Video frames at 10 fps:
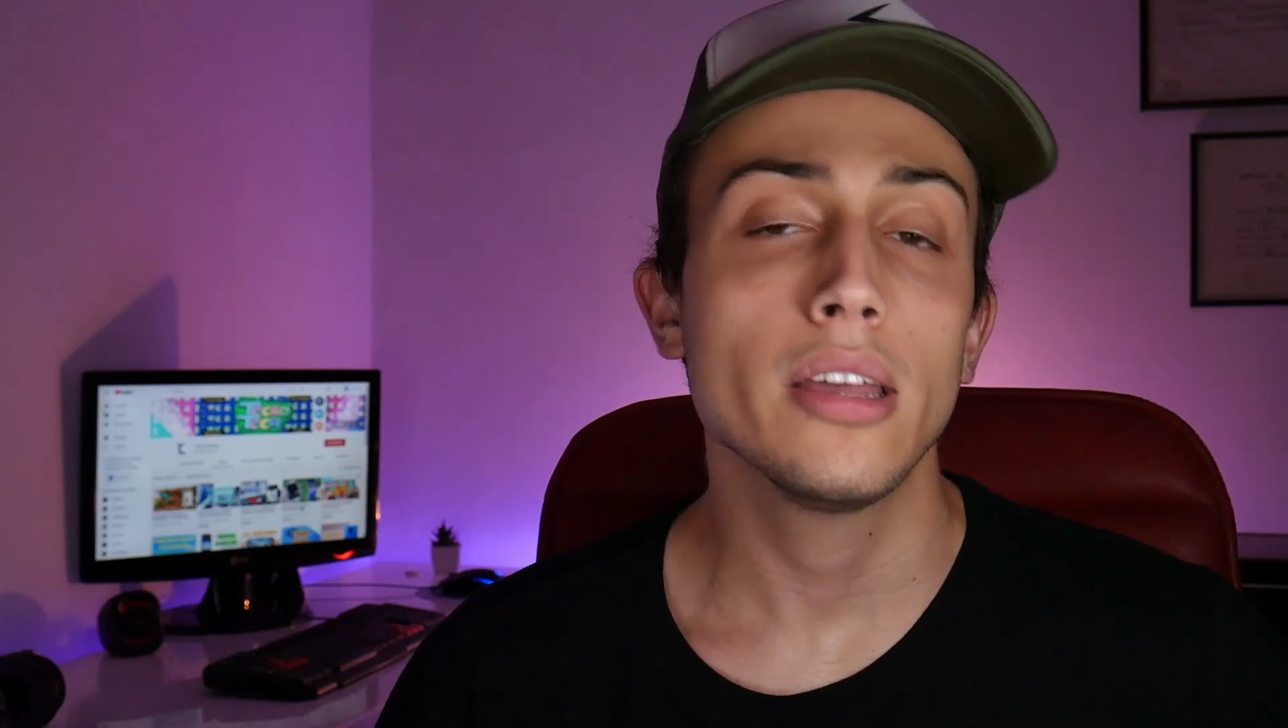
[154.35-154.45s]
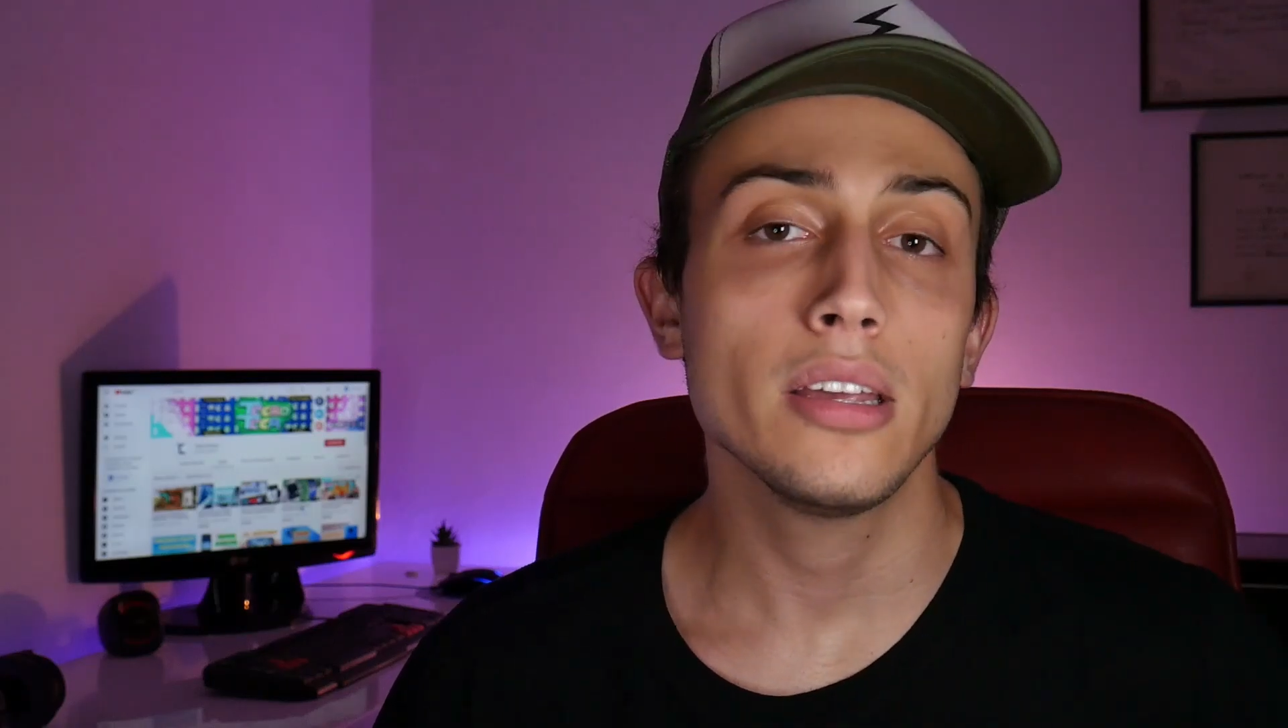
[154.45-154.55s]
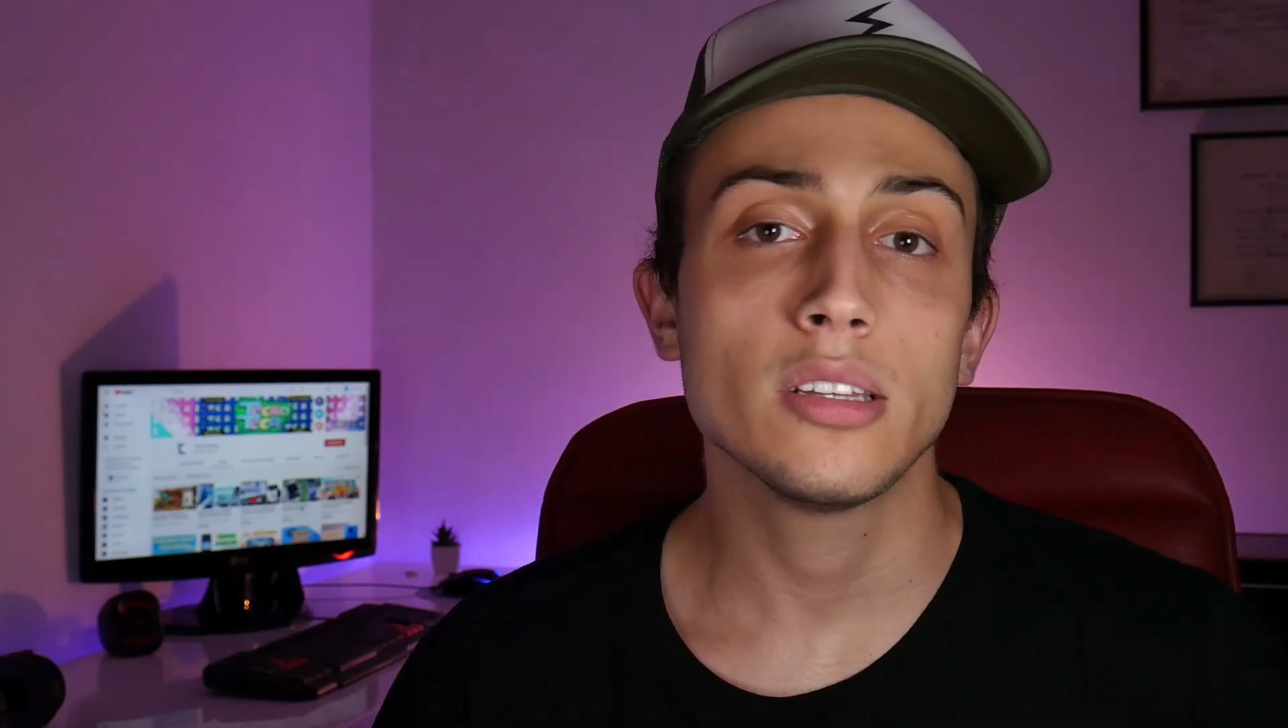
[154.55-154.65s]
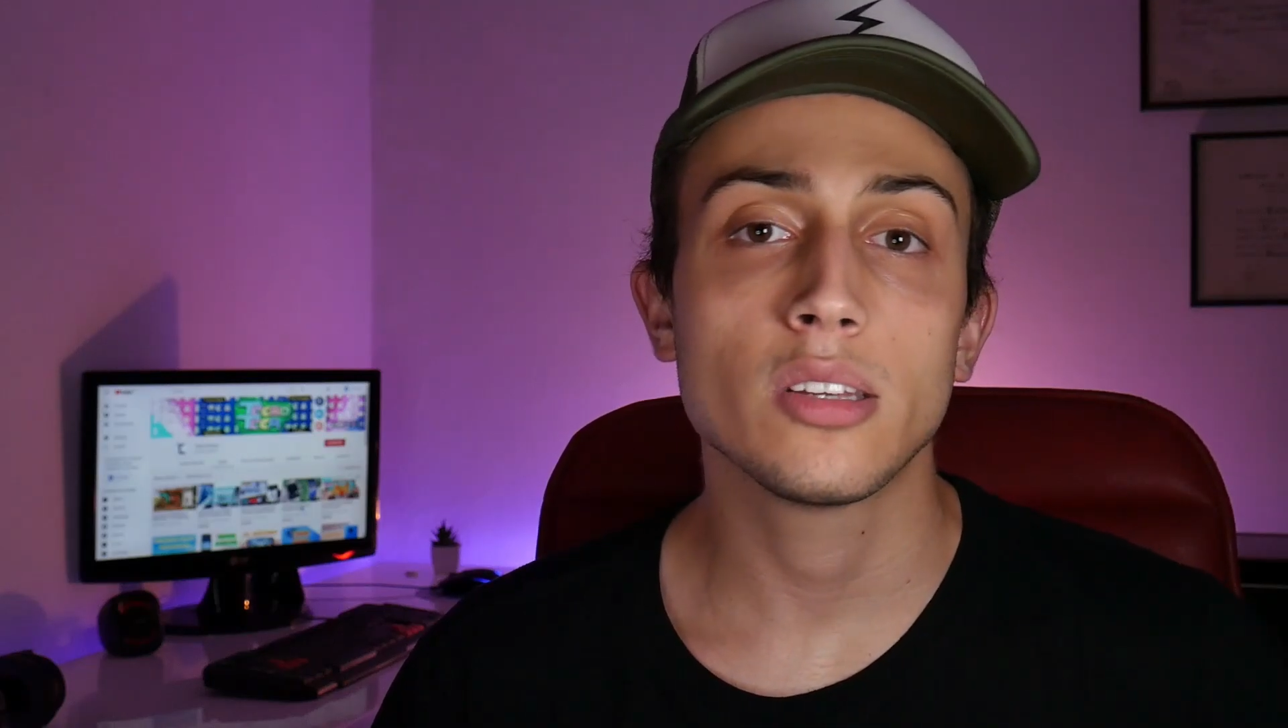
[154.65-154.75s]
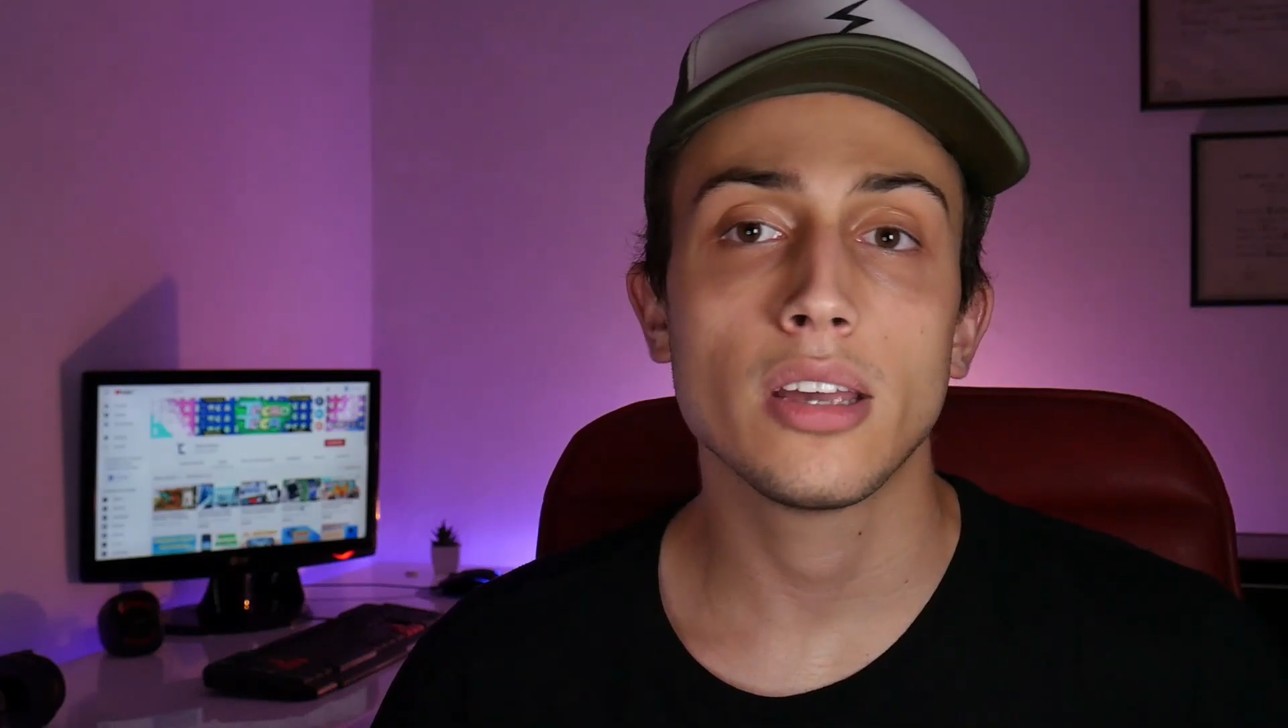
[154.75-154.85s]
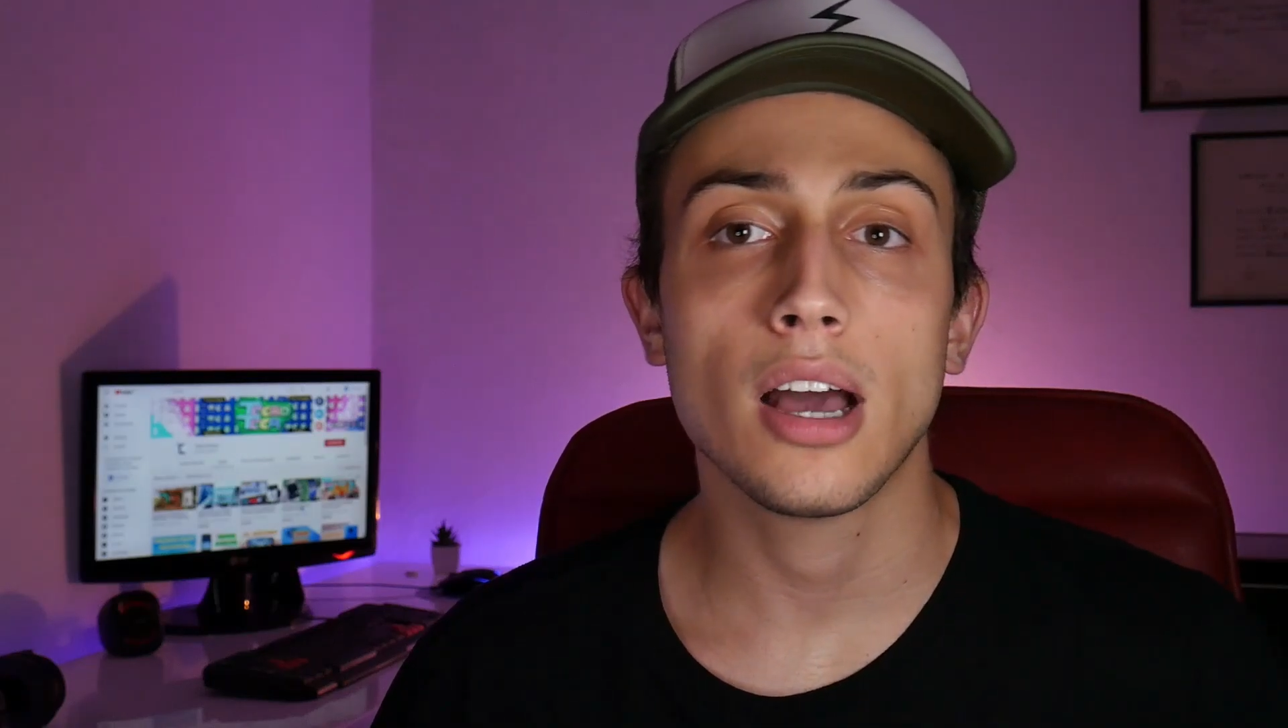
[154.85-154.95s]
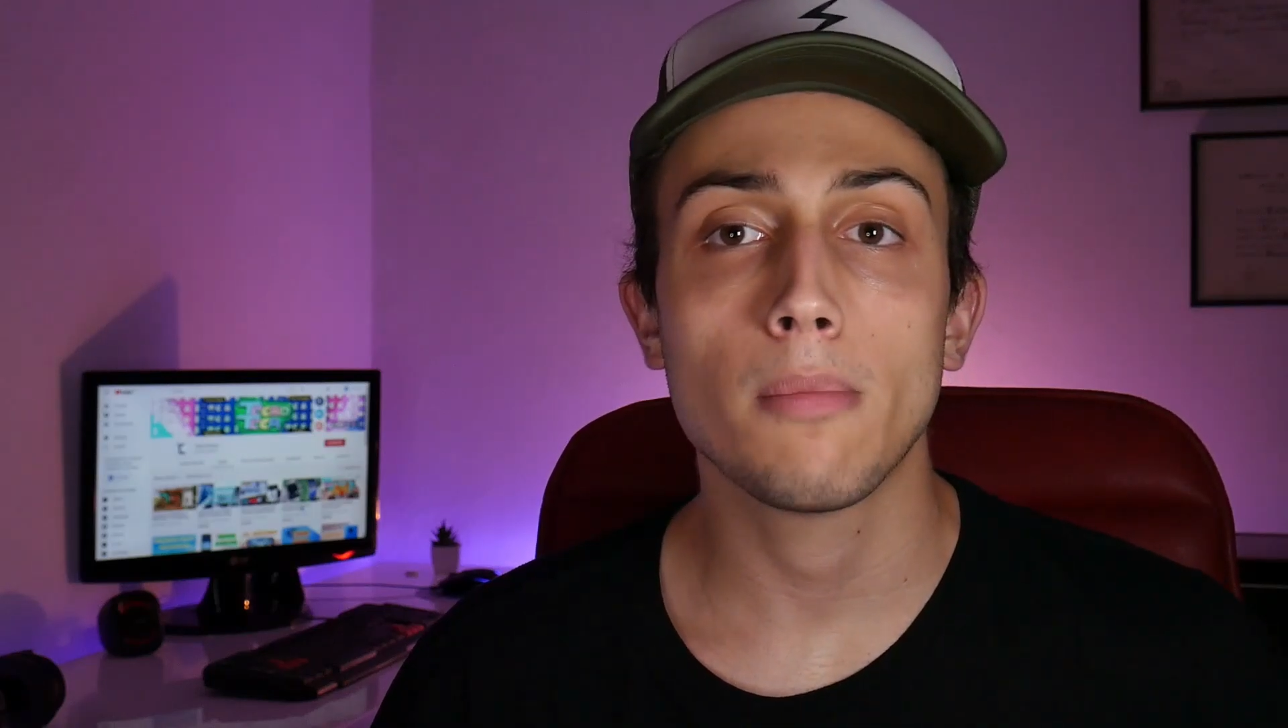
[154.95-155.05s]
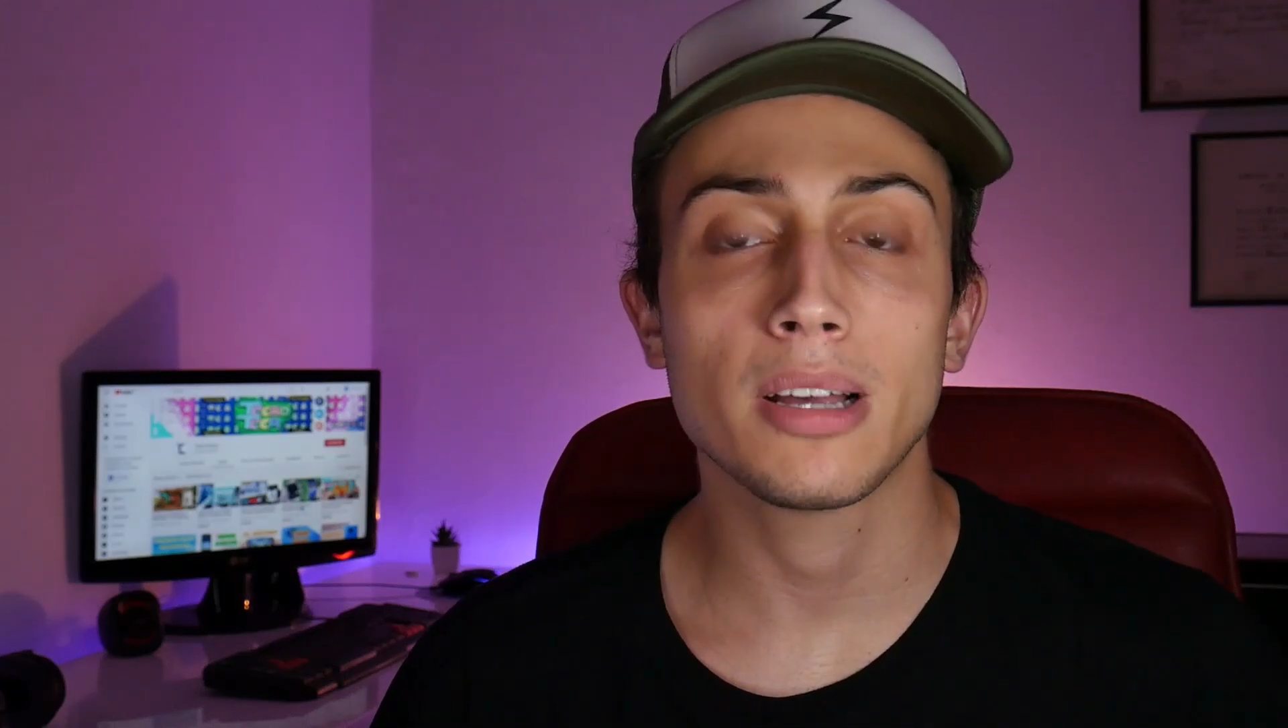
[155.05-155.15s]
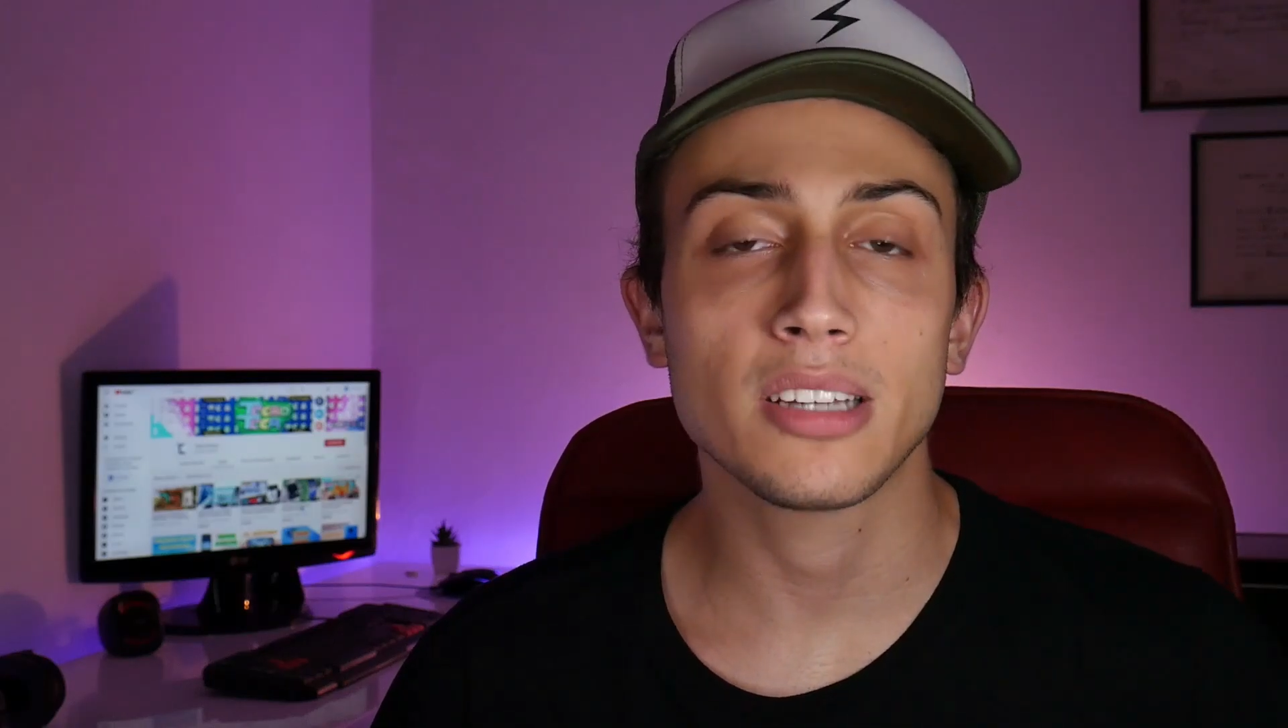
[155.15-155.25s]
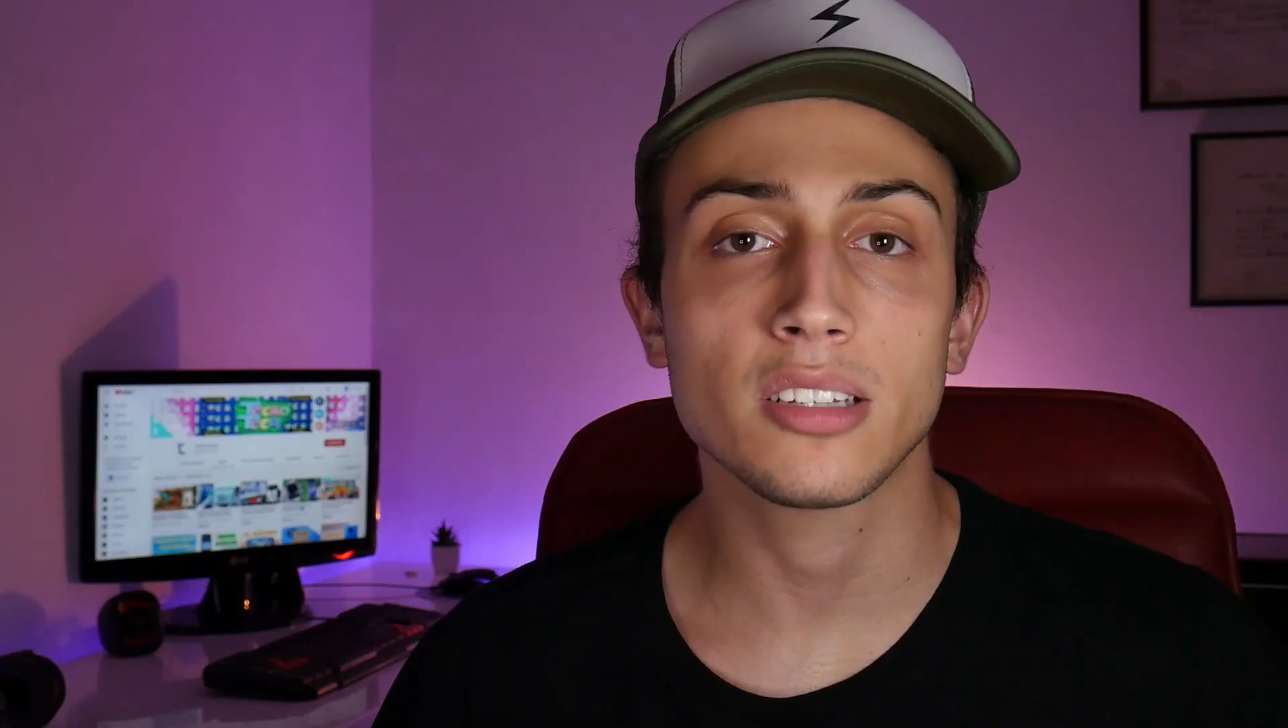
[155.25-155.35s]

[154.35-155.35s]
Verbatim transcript: y sea más